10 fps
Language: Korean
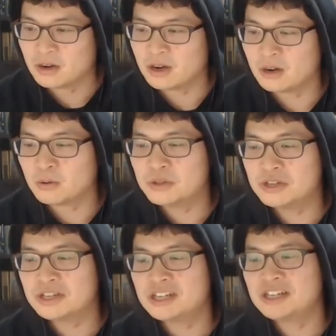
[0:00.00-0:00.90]
어,
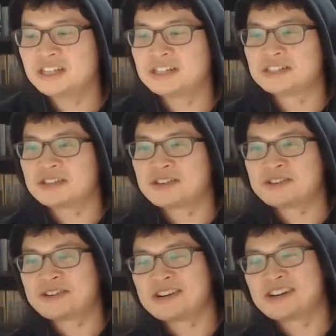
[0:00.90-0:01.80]
오늘은
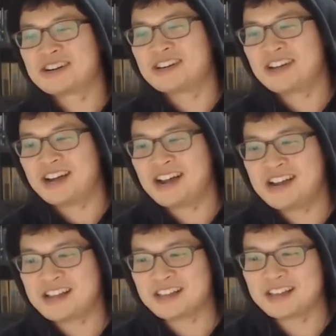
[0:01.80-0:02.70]
저희가
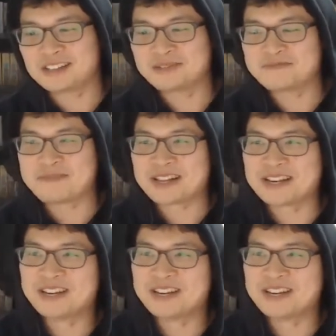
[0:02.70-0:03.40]
할 얘기가 좀 많아서